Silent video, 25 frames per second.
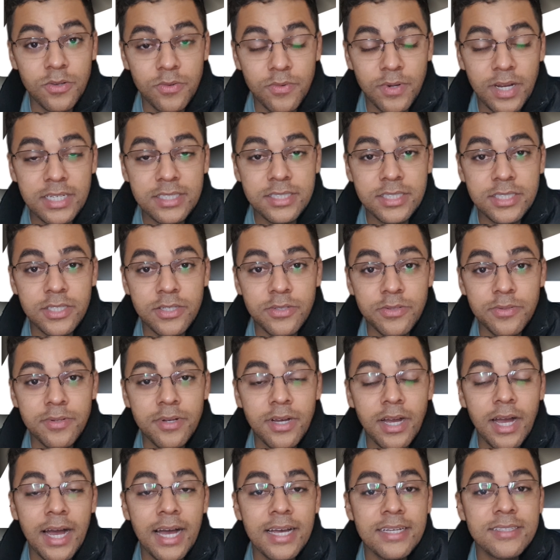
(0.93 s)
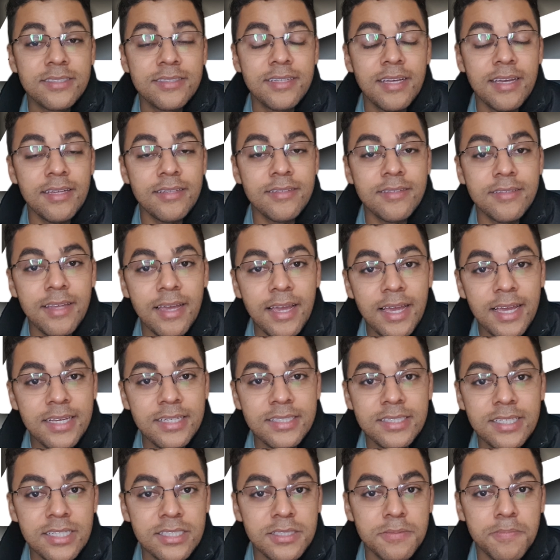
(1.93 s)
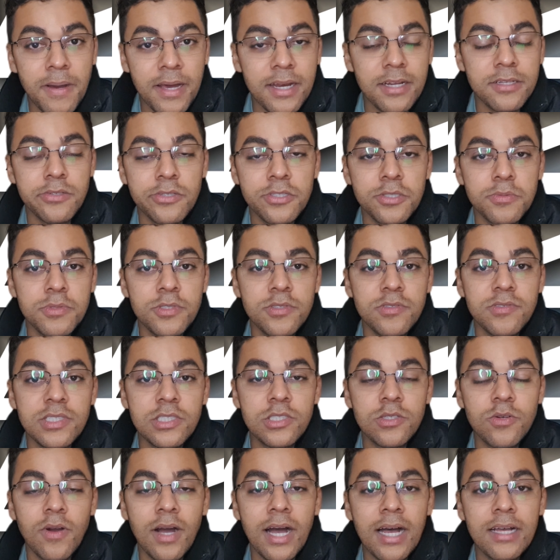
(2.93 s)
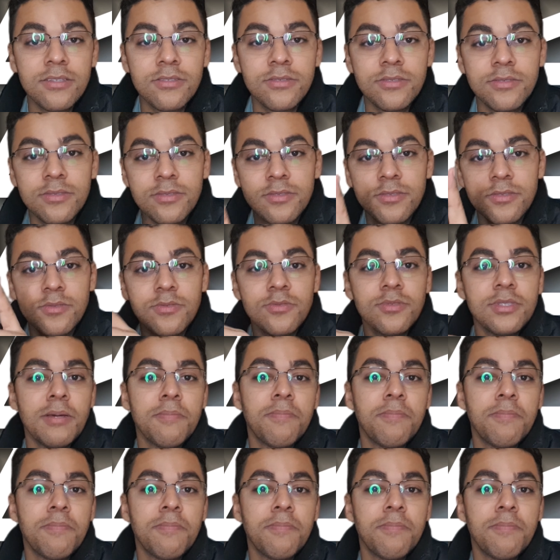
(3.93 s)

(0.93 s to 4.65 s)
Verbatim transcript: quais são as tendências para 2024 no